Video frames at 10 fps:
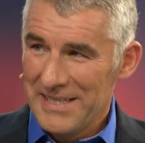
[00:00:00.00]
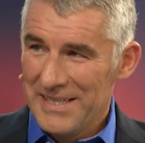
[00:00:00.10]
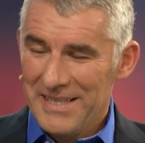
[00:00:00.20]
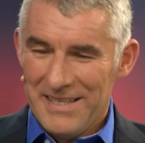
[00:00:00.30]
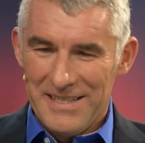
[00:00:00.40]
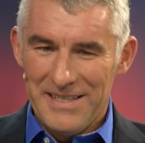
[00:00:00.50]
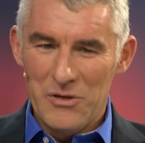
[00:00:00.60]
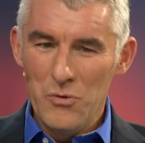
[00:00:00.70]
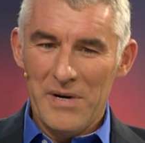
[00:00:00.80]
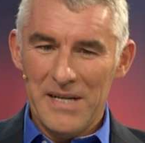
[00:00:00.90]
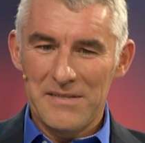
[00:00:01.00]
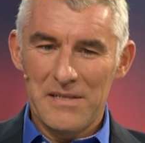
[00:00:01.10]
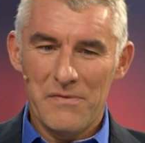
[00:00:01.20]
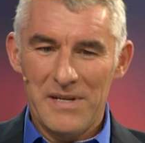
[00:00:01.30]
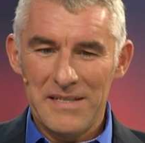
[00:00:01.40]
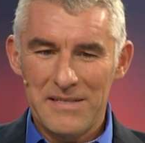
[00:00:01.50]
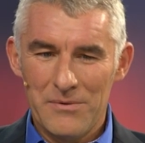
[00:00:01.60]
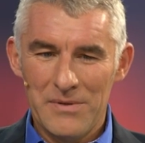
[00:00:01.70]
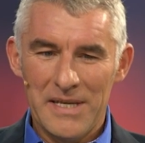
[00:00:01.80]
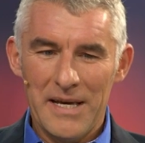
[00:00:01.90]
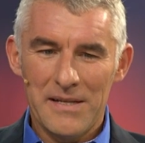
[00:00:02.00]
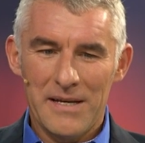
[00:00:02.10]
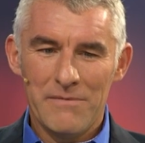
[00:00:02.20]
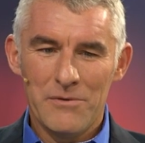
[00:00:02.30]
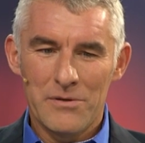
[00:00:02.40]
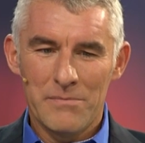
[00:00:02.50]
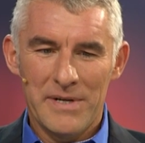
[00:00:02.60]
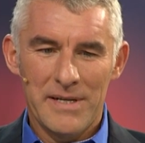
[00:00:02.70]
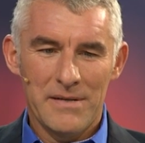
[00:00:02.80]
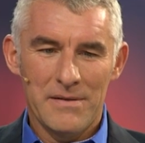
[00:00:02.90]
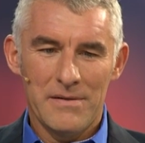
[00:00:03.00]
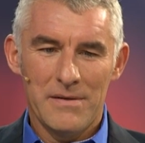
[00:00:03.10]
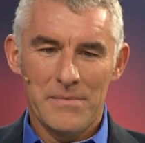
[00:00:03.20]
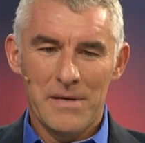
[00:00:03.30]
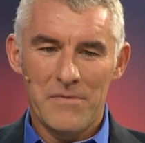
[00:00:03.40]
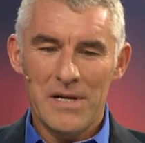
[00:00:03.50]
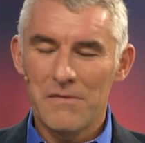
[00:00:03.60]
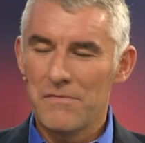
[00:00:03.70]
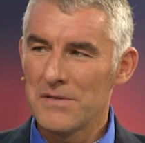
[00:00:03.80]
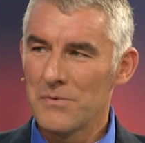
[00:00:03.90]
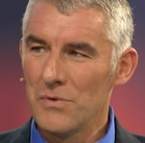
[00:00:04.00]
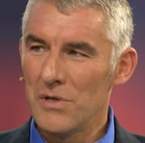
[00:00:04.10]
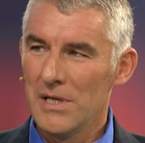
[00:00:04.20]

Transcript: Ja, ja. Äh, Kuba hatte sich verletzt ohne Gegnereinwirkung bei, einer, äh, bei einem Flankenversuch.